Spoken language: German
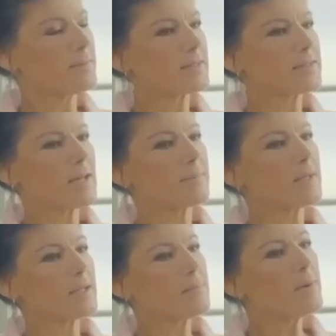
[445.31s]
Aber es
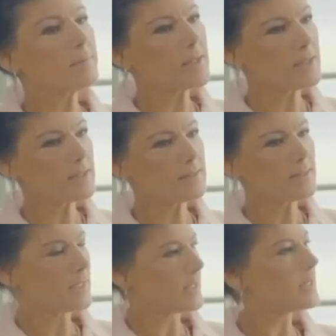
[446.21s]
gab dann immer
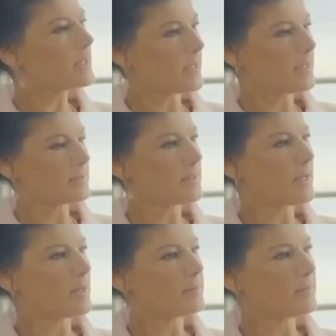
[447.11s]
Medien, die dagegen
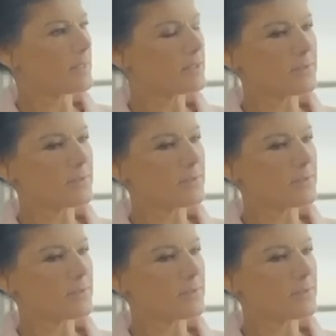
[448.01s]
gehalten haben.